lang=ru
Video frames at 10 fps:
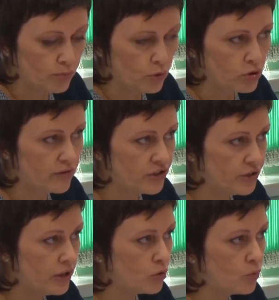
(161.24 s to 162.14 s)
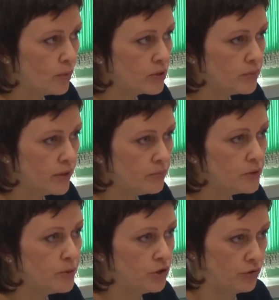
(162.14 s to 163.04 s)
Фруктово-овощная группа мы себя
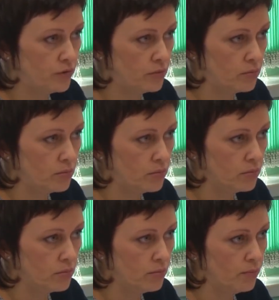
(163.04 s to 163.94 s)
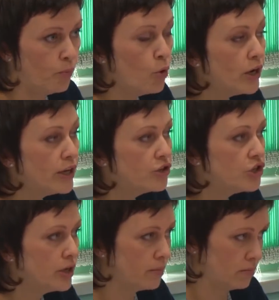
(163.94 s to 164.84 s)
обеспечиваем. Более
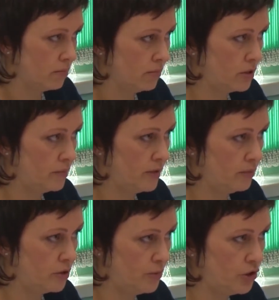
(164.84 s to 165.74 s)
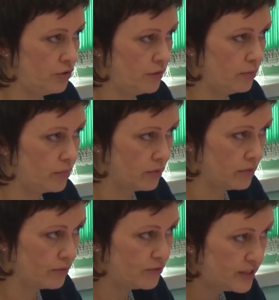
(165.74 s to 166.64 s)
чем мы себя обеспечиваем
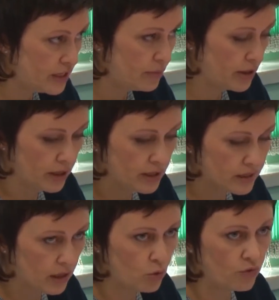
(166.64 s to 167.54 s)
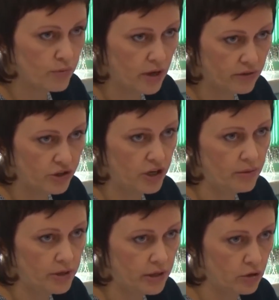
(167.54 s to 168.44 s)
всеми столовыми
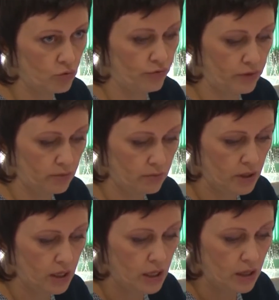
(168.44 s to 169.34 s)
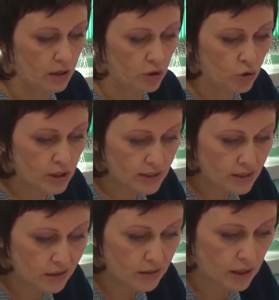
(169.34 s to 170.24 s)
овощами и картофелем. Но
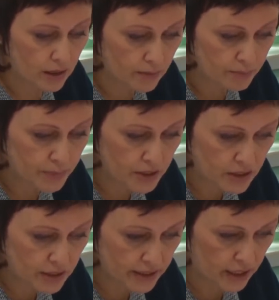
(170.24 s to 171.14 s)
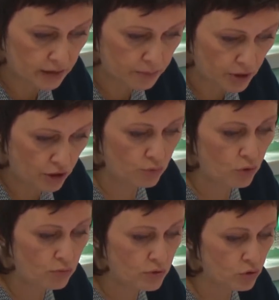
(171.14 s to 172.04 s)
наценка 50
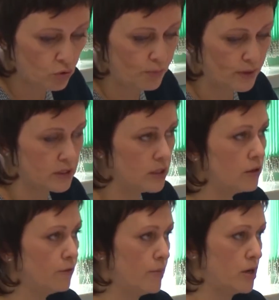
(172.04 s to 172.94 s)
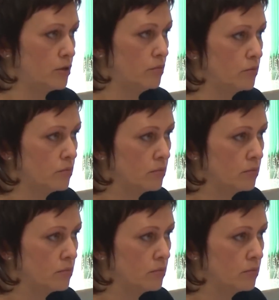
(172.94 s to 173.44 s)
минимум, 100% максимум.